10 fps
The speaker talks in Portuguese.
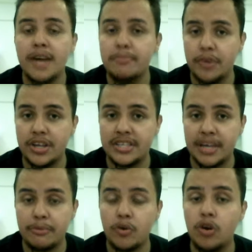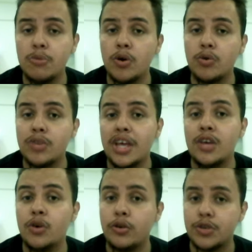Por exemplo, como eu contei
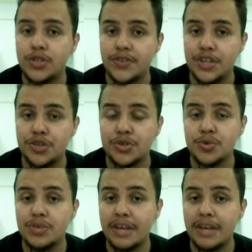em outros vídeos, o